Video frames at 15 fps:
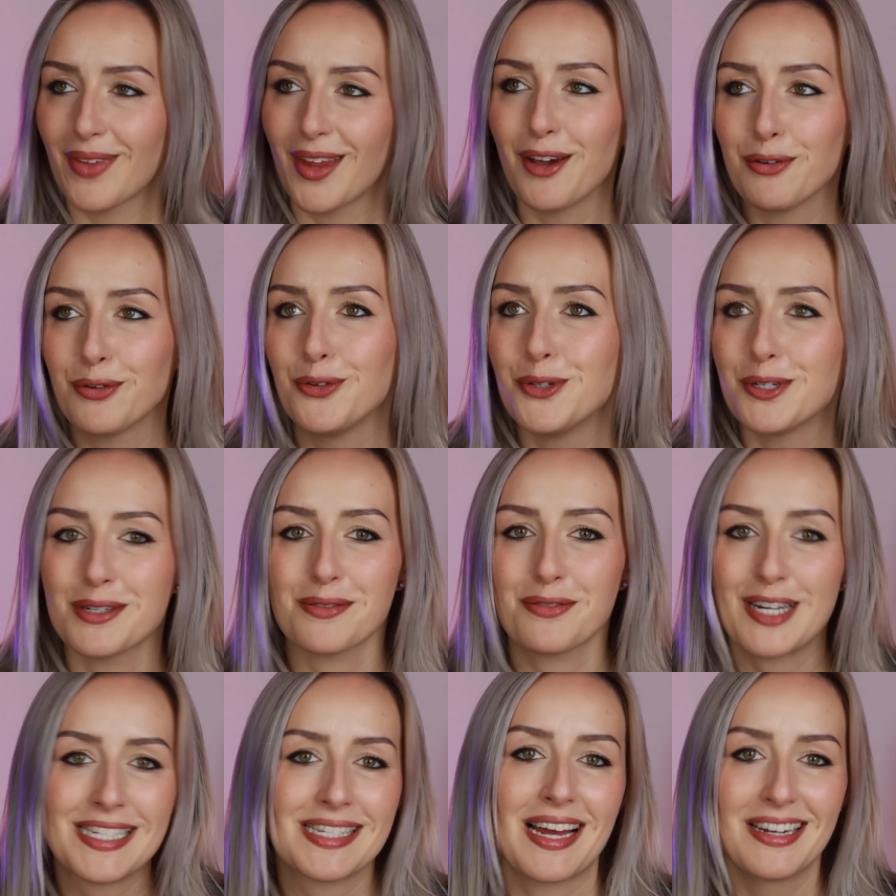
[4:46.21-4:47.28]
gefühlt
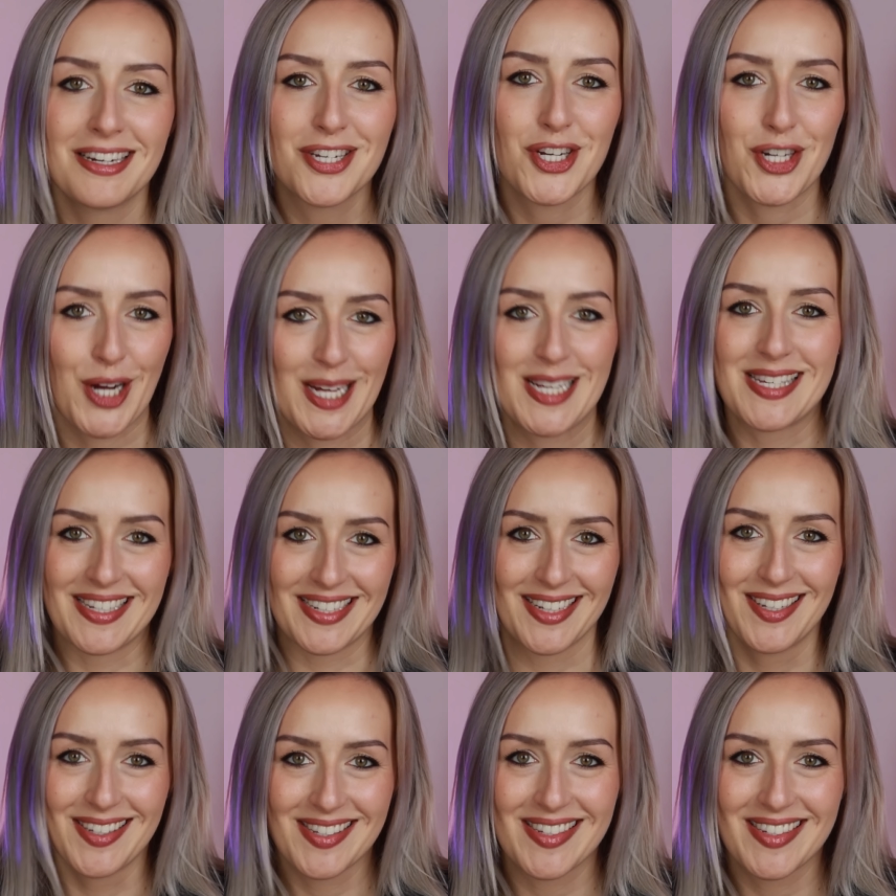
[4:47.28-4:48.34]
fast alles scheiße
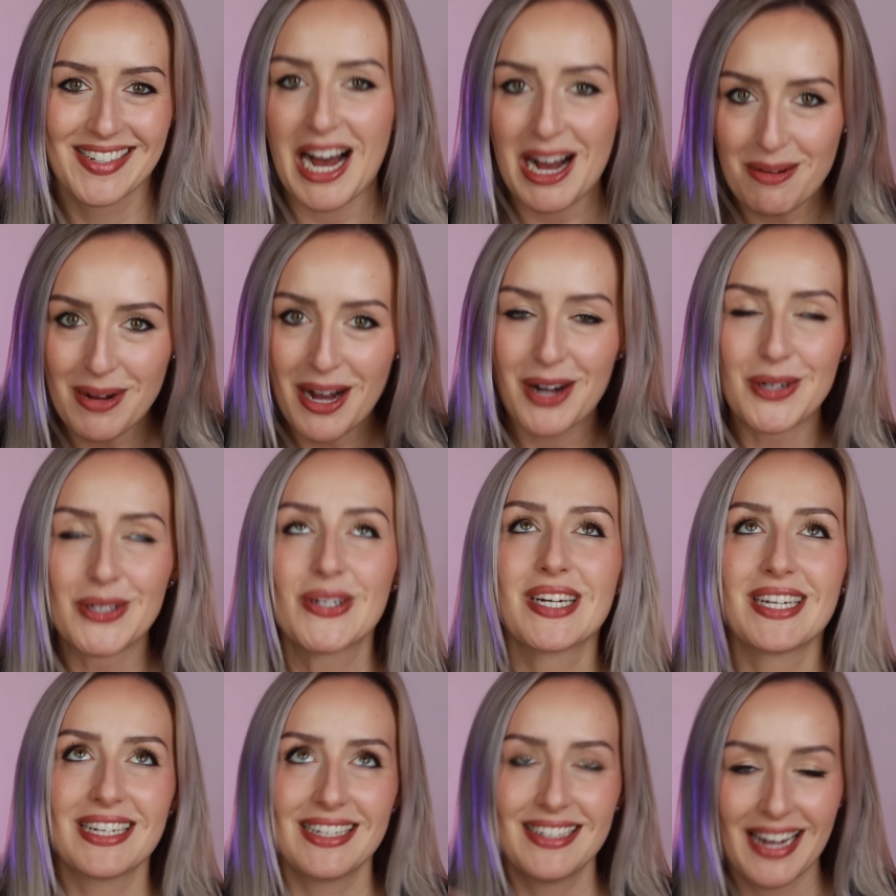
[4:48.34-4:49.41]
ist. Aber auch
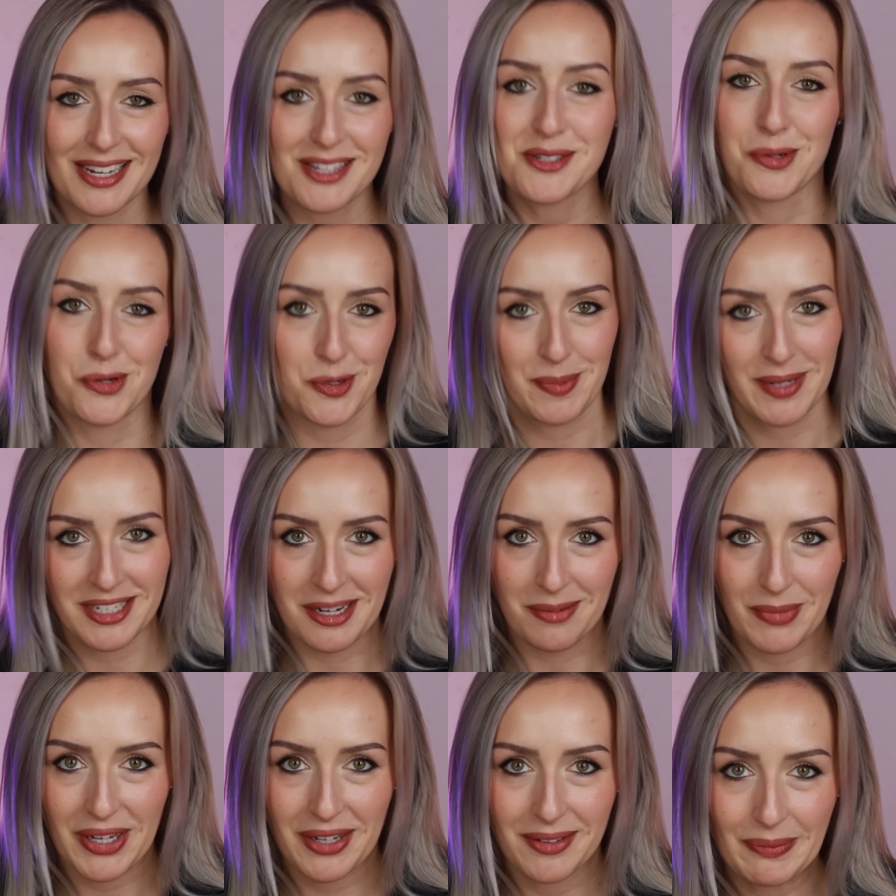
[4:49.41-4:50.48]
dazu später
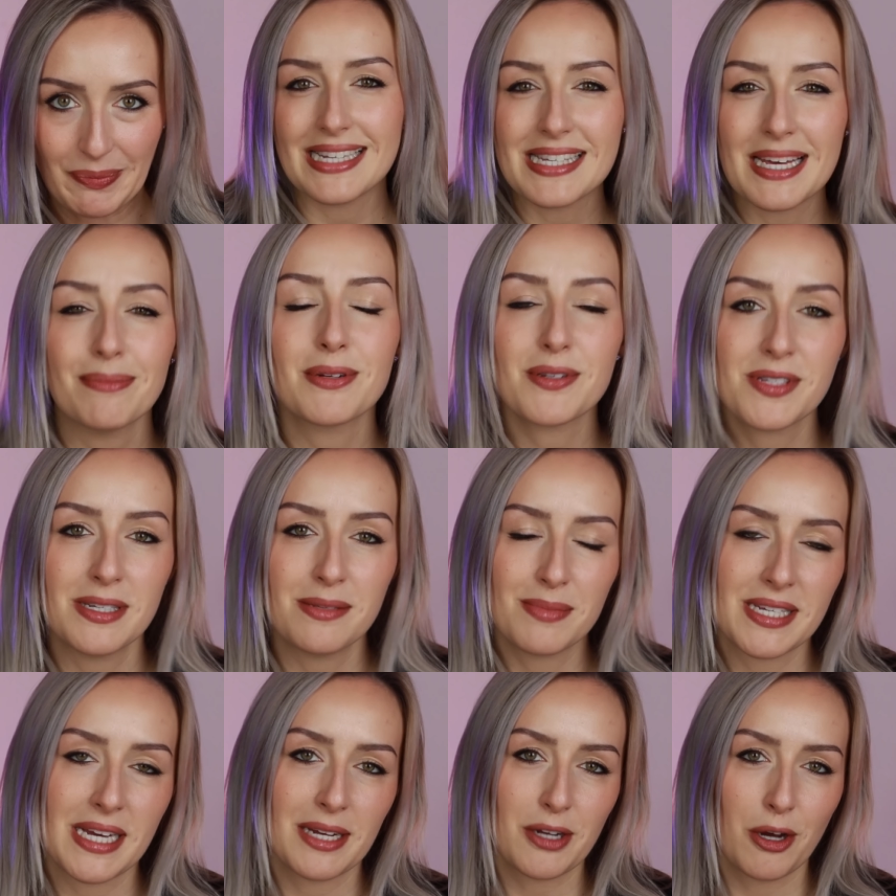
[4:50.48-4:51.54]
mehr. Es gibt aus diesem
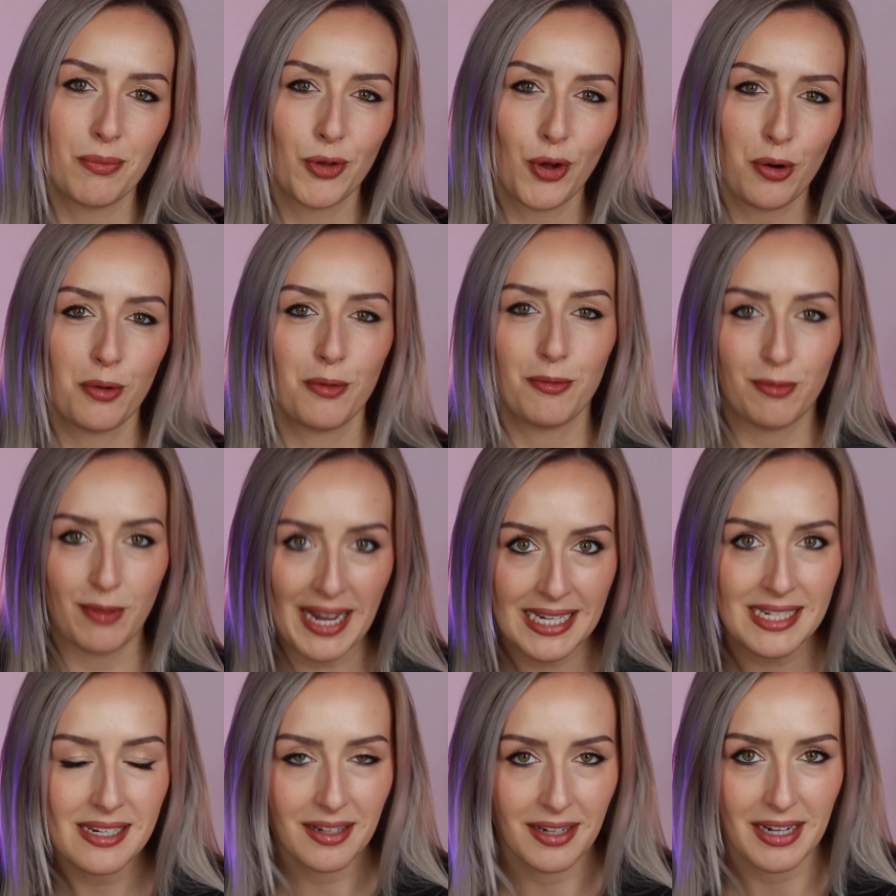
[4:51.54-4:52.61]
Zeitraum noch
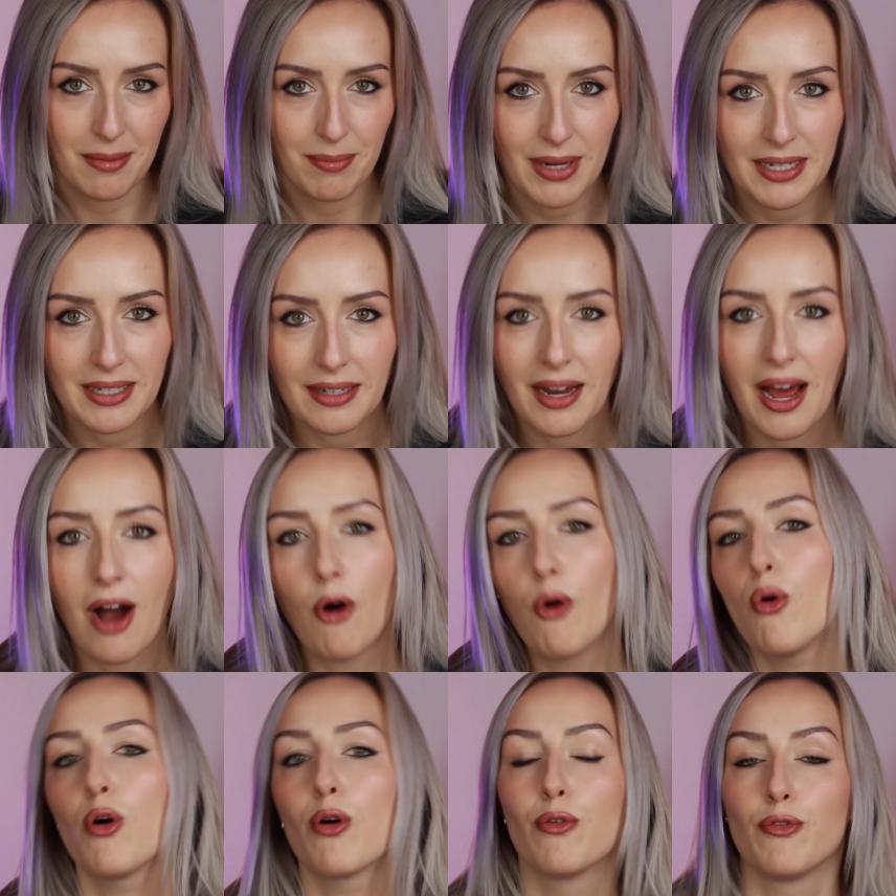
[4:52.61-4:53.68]
weitere Kampagnen,
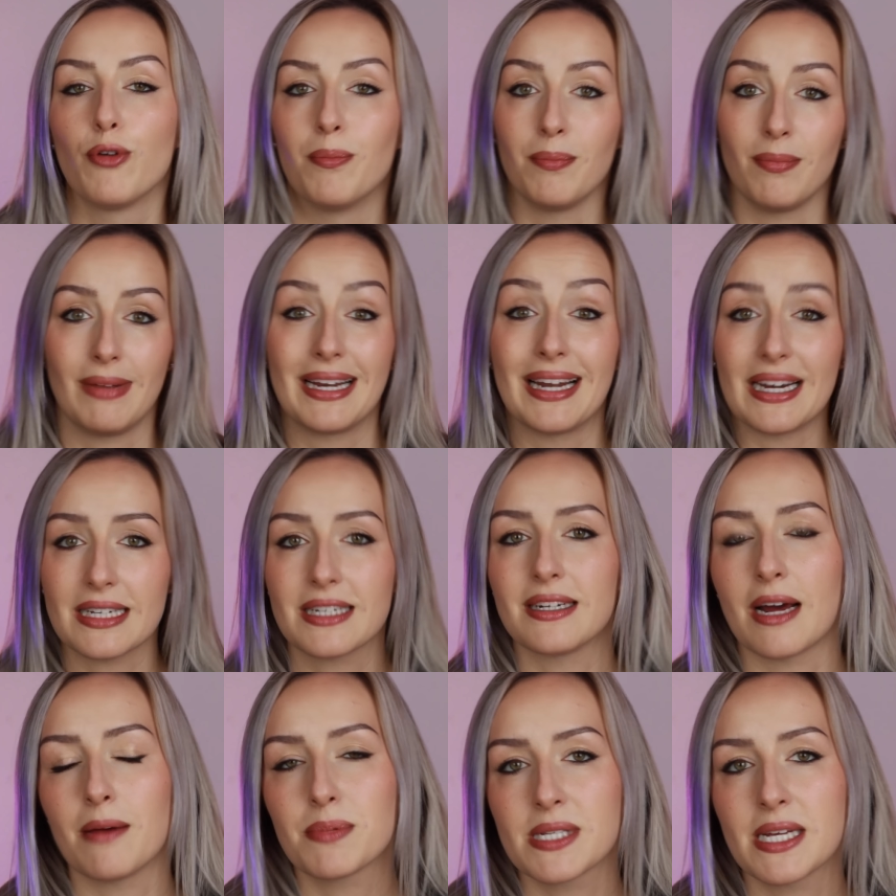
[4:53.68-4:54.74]
auch vom gleichen
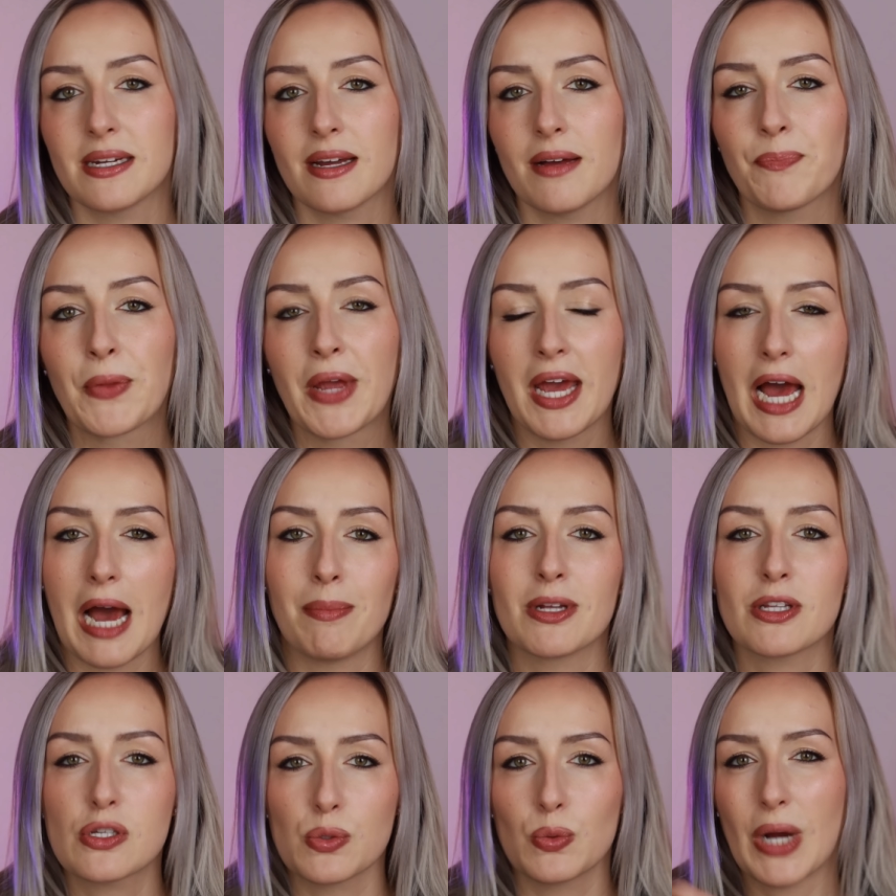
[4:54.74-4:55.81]
Absender,
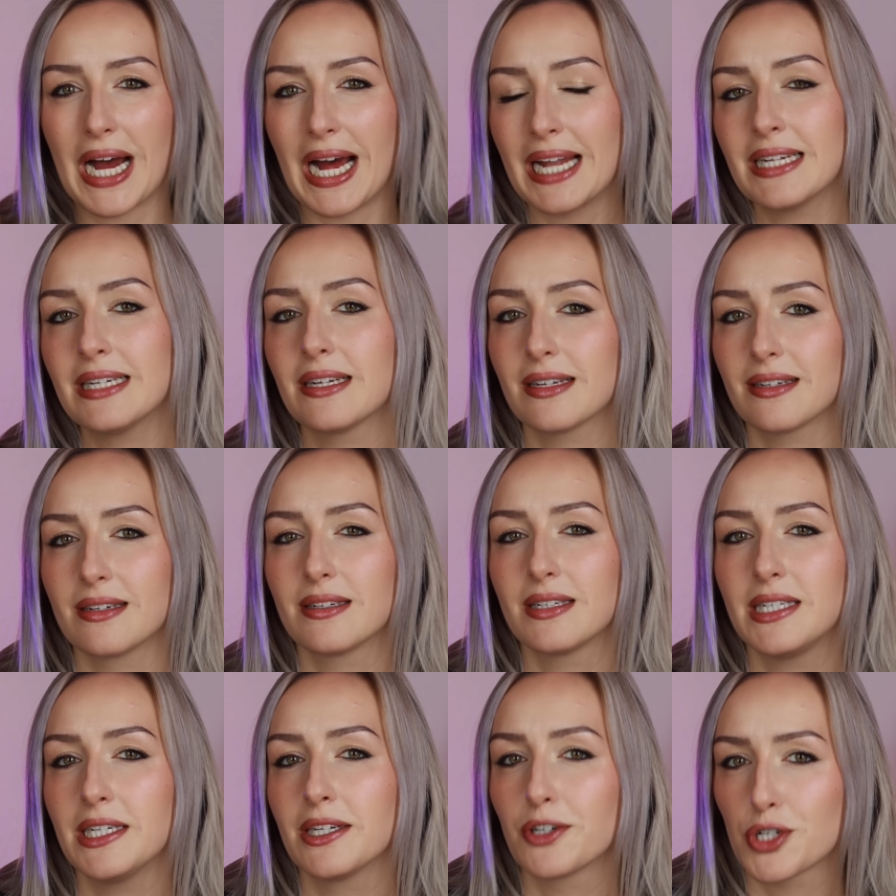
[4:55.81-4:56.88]
aber zu anderen
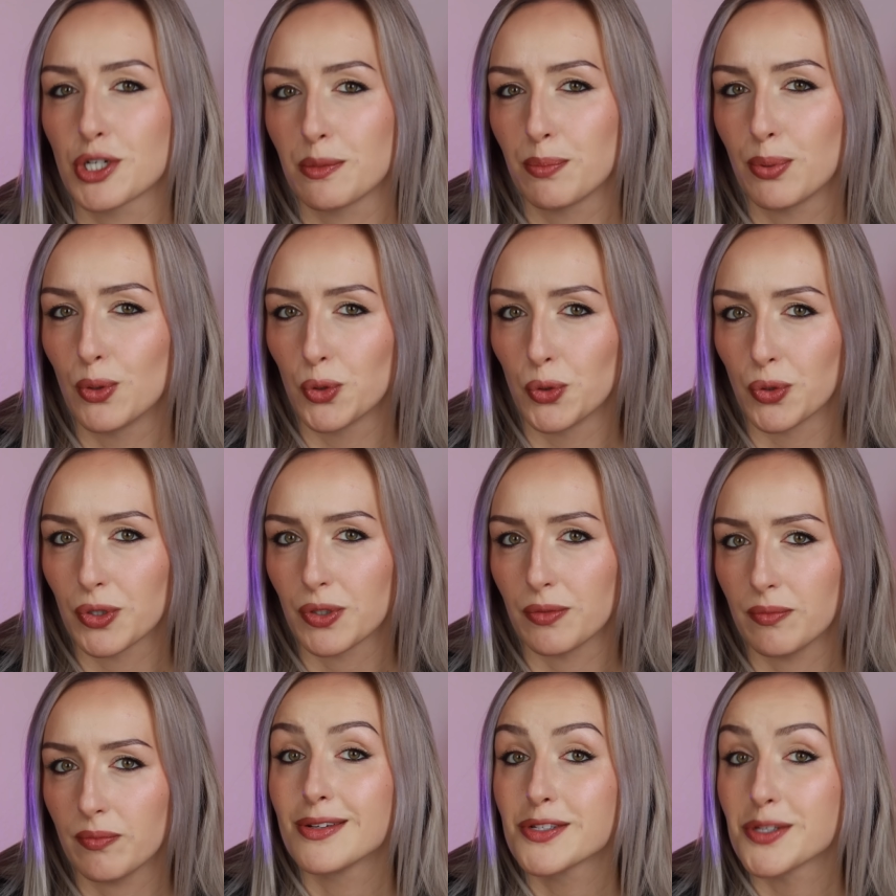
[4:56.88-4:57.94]
tierischen Produkten.